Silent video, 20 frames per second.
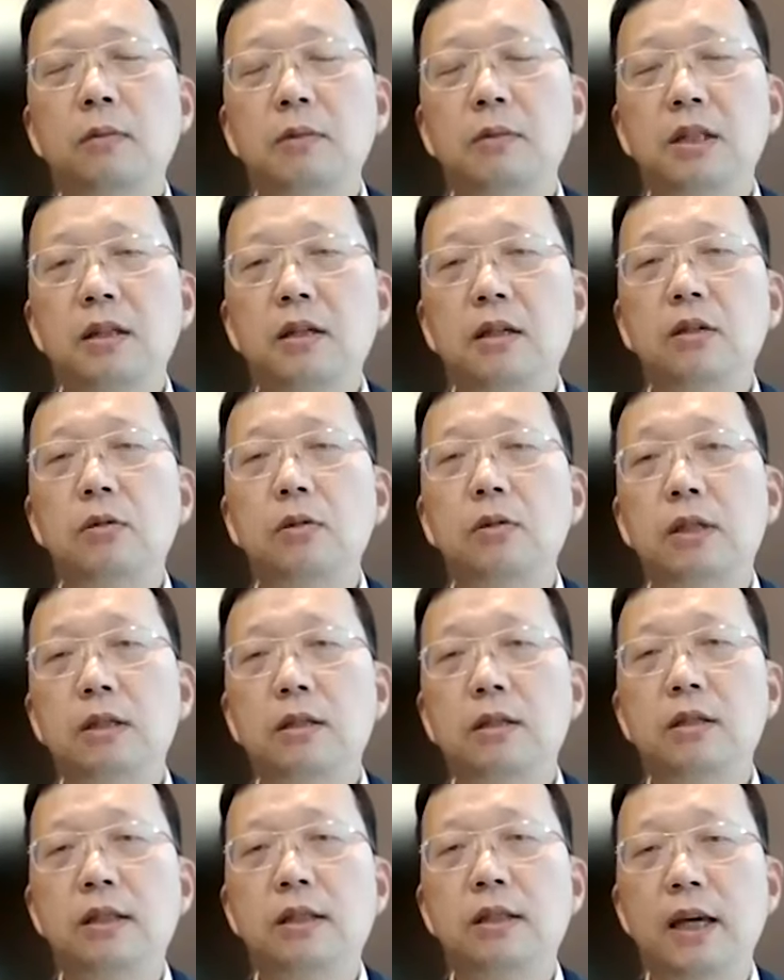那么这个时候其
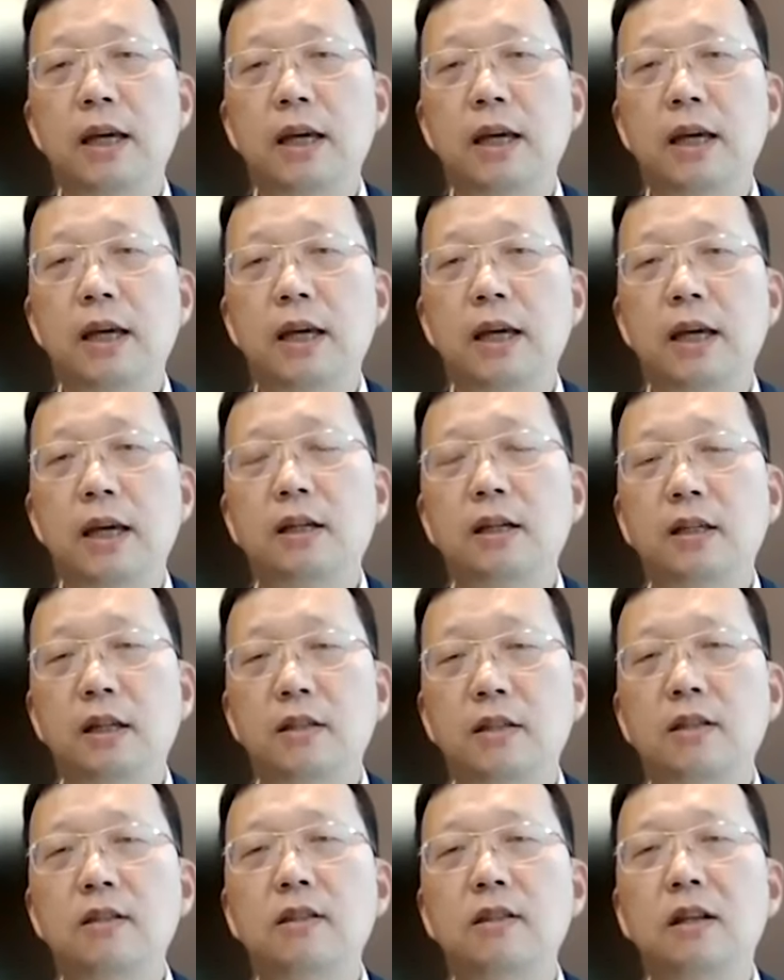实也对它来讲
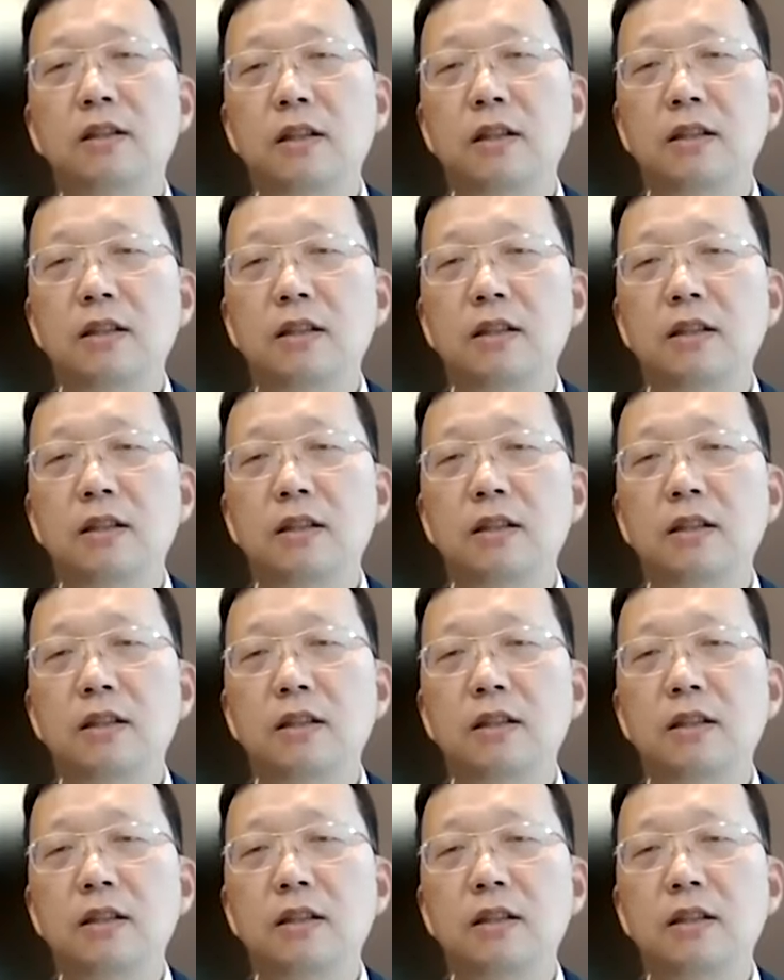也是